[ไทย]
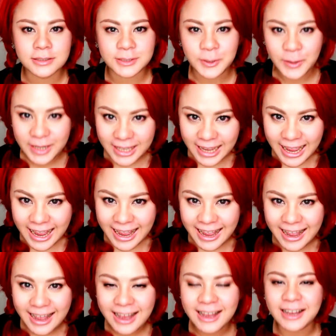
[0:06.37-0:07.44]
สวัสดีค่ะ
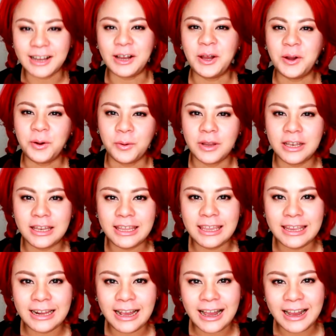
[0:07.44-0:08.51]
วันนี้
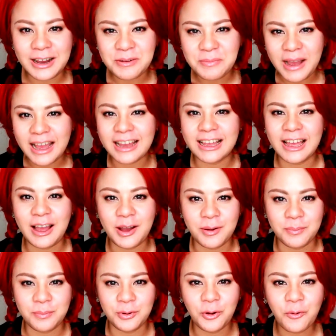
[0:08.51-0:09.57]
นะคะมากับ
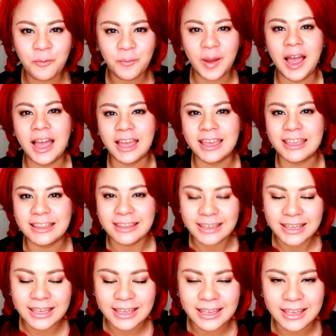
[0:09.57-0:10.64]
ลุคใหม่
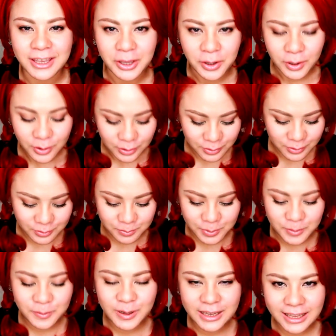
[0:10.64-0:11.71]
ที่
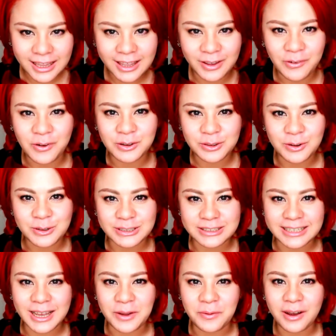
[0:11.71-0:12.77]
เพื่อนๆคงตกใจ
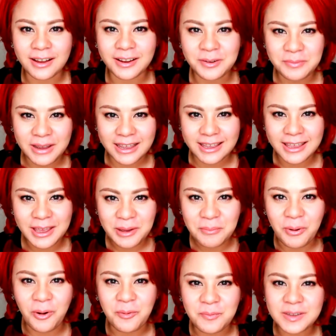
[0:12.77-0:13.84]
ว่าทำไม
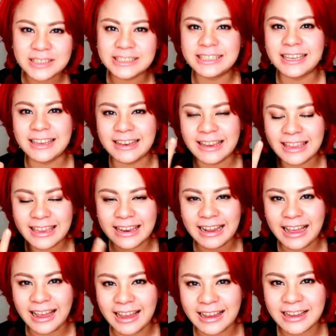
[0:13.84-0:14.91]
ผมเป็นสีนี้
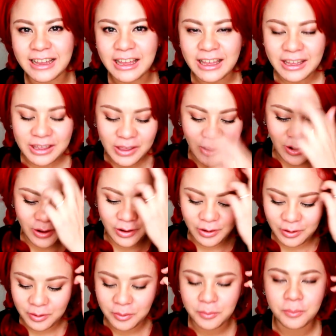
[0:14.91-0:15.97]
นะคะก็
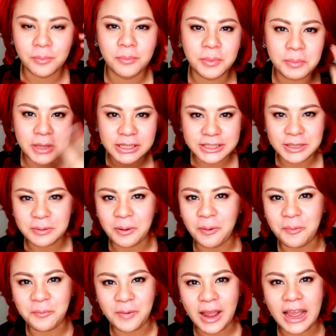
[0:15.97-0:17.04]
ไปเปลี่ยนสีผ
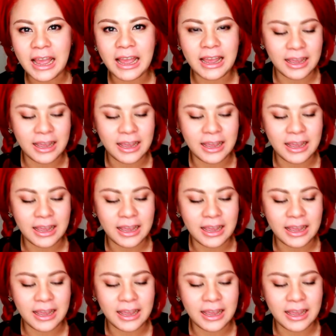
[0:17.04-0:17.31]
มมา